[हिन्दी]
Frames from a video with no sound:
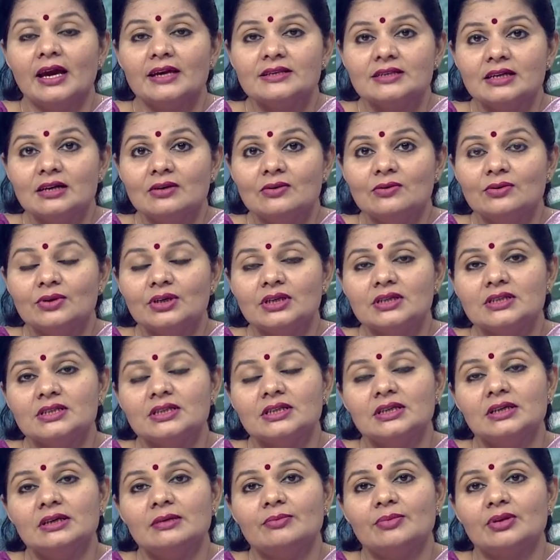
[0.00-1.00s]
ऐसा होने
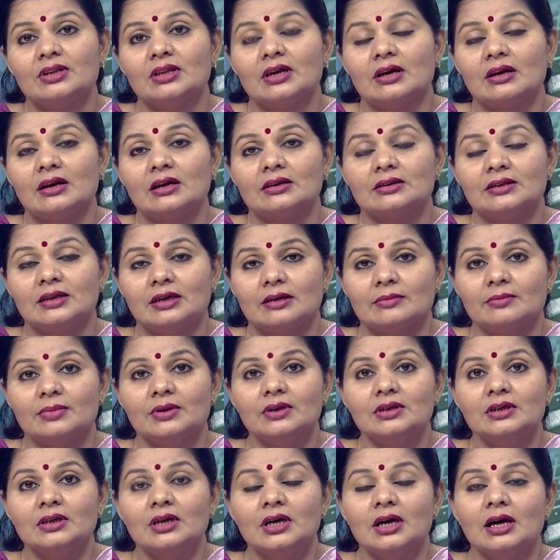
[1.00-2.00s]
से
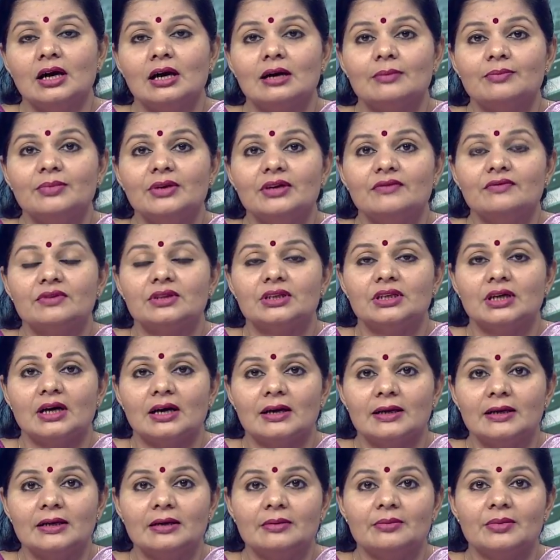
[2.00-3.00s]
प्रधानाध्यापक अपने
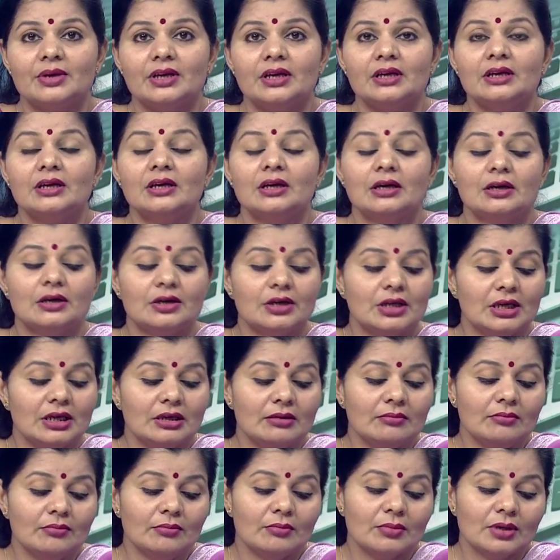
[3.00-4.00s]
विद्यालय में
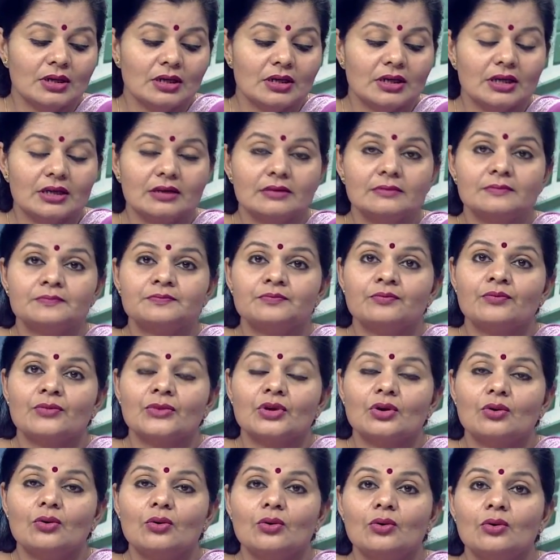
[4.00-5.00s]
टीम बिल्डिंग
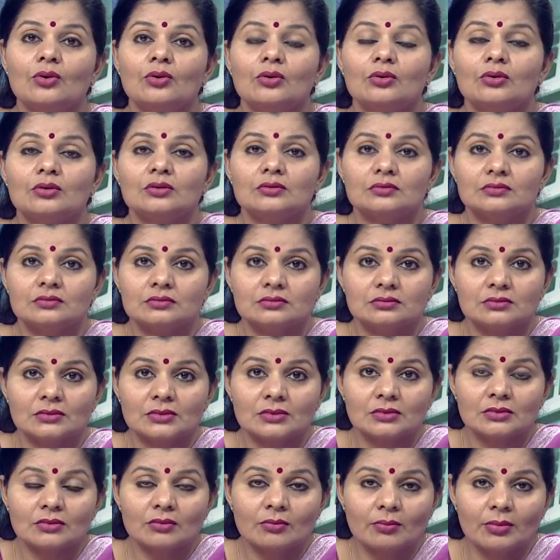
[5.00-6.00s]
को
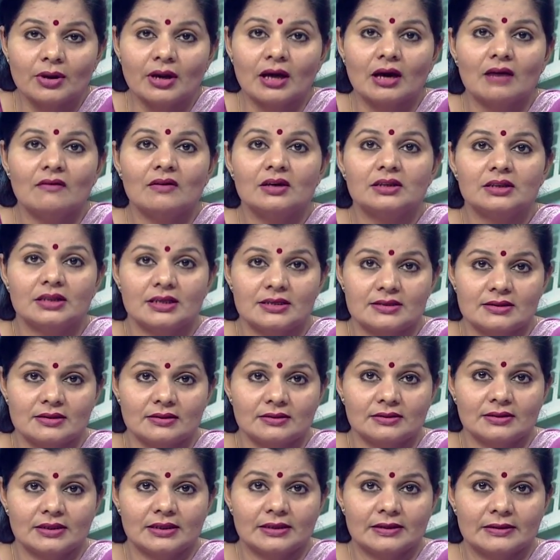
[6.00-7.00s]
बढ़ावा दे
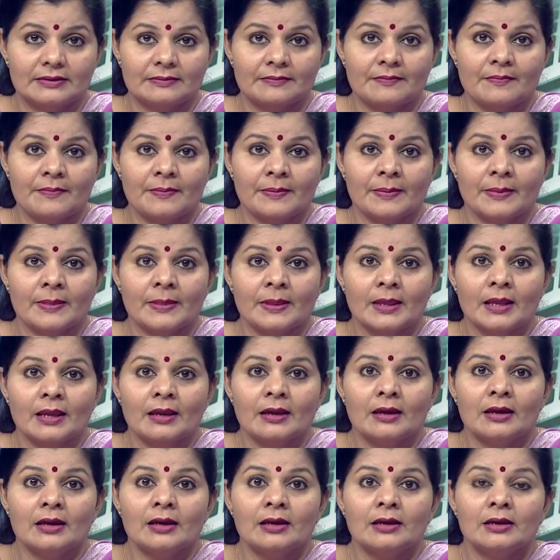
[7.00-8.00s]
सकता है
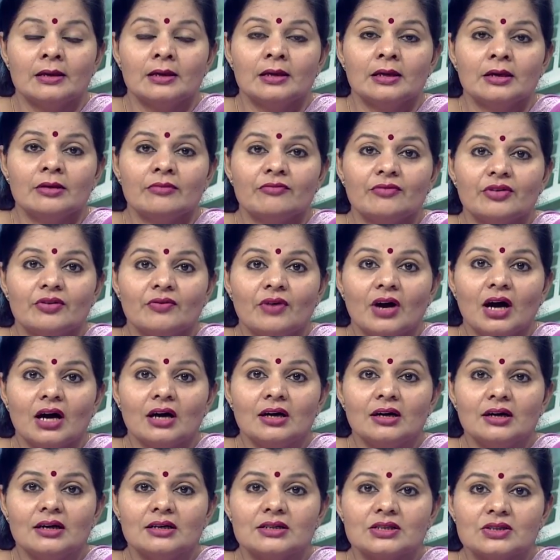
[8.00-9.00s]

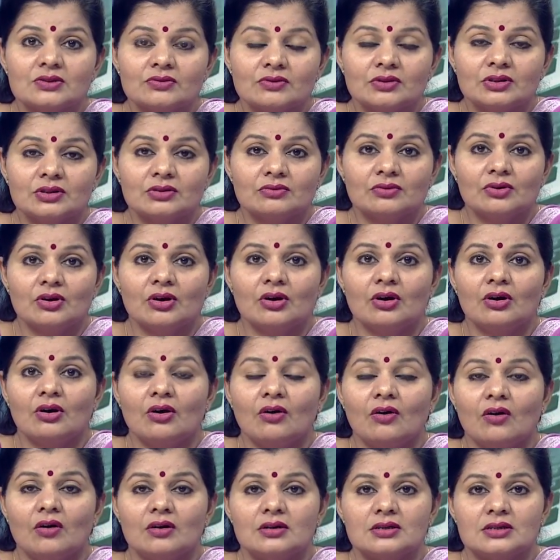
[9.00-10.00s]
विभाग का अस्तित्व
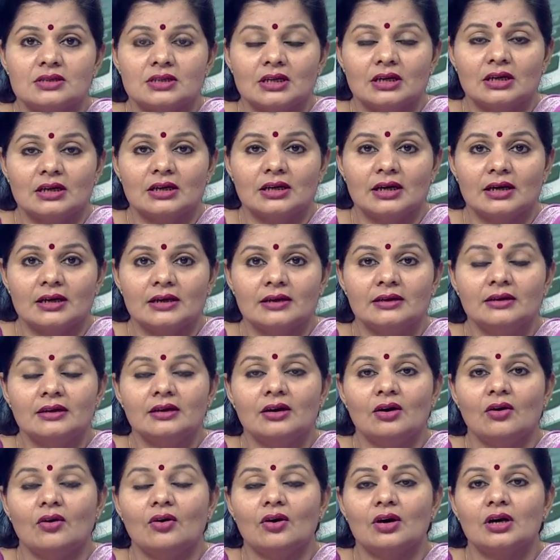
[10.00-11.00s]
और संकाय
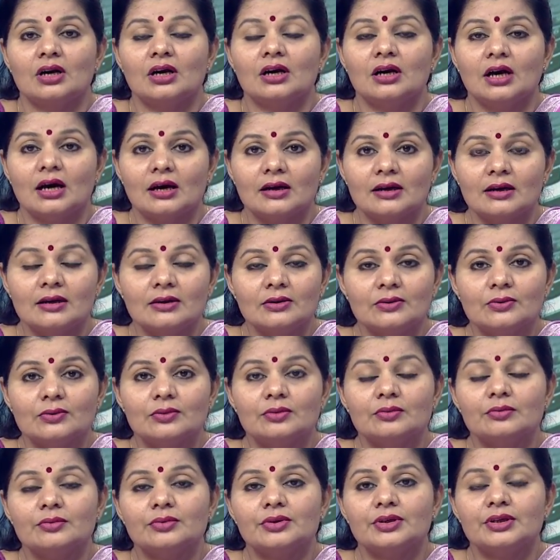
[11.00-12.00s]
और
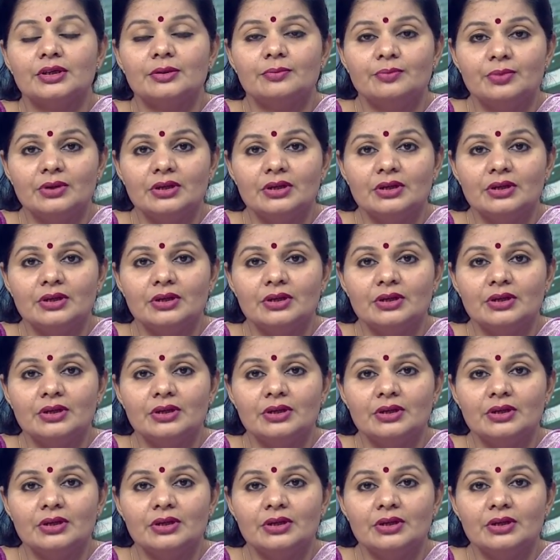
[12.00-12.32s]
कार्यालयों के